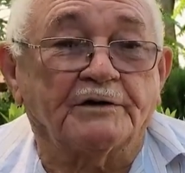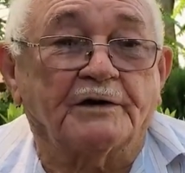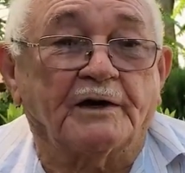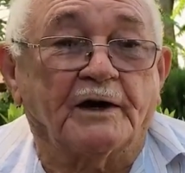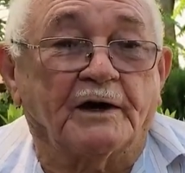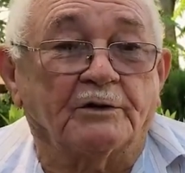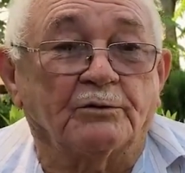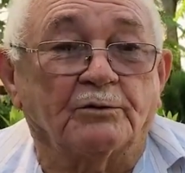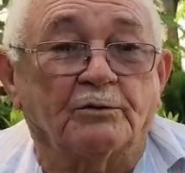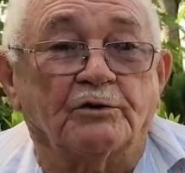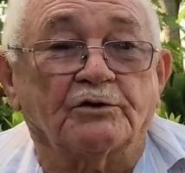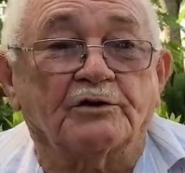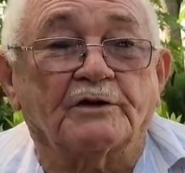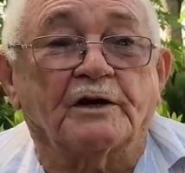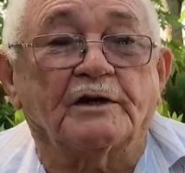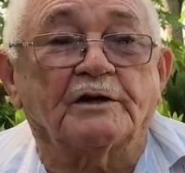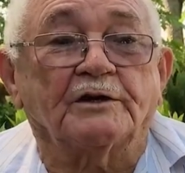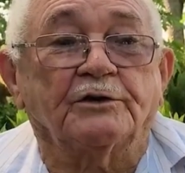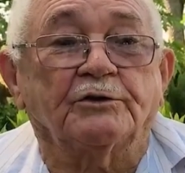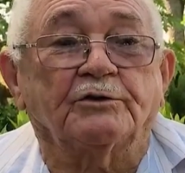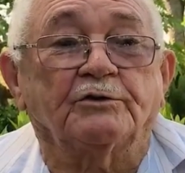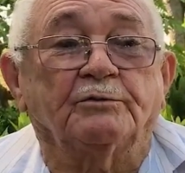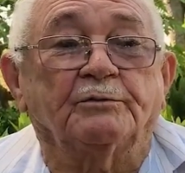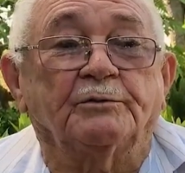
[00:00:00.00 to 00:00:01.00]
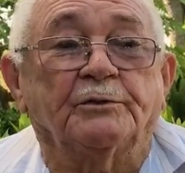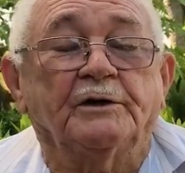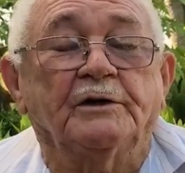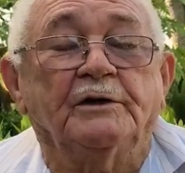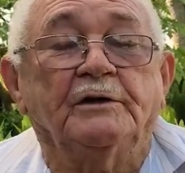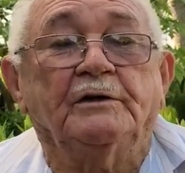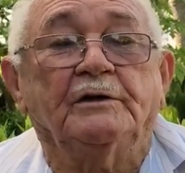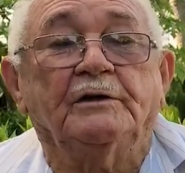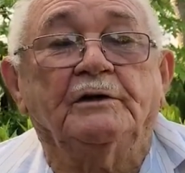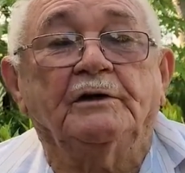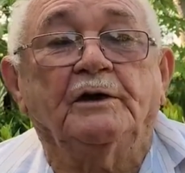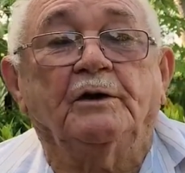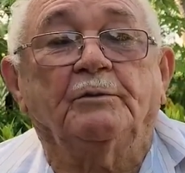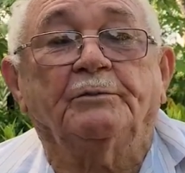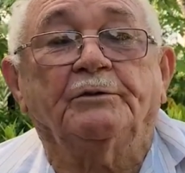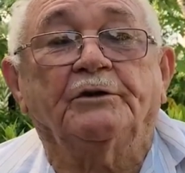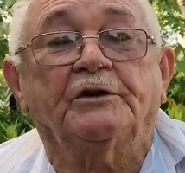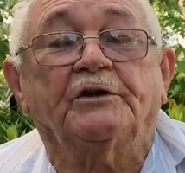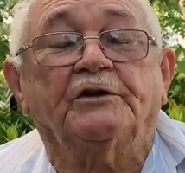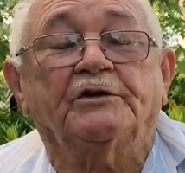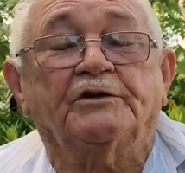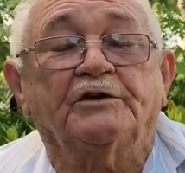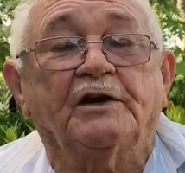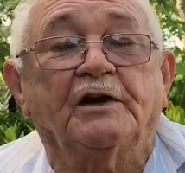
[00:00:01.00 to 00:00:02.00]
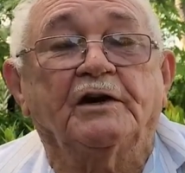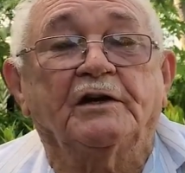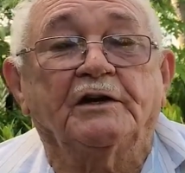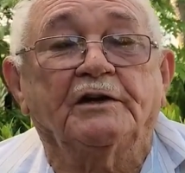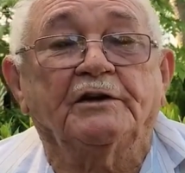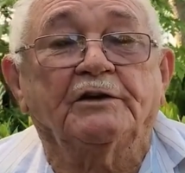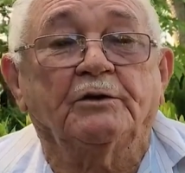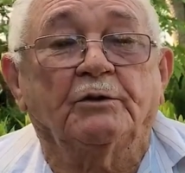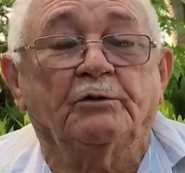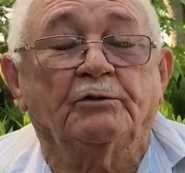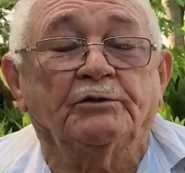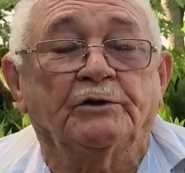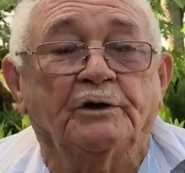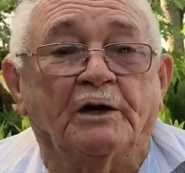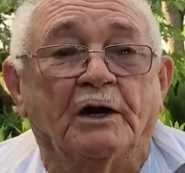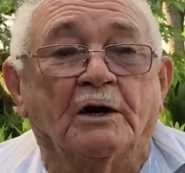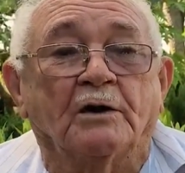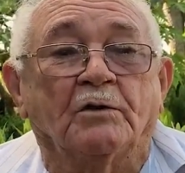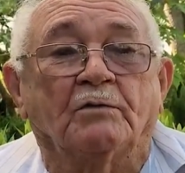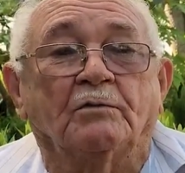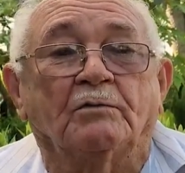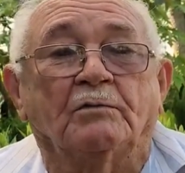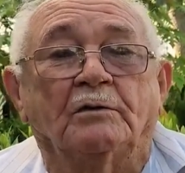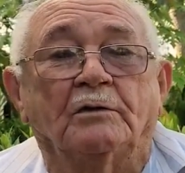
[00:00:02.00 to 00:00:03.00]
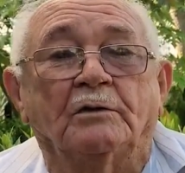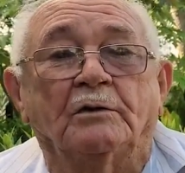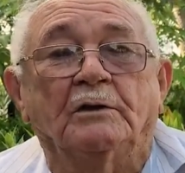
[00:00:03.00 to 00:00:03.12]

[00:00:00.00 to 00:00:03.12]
que é a nossa lei também, e obedecer às leis da União.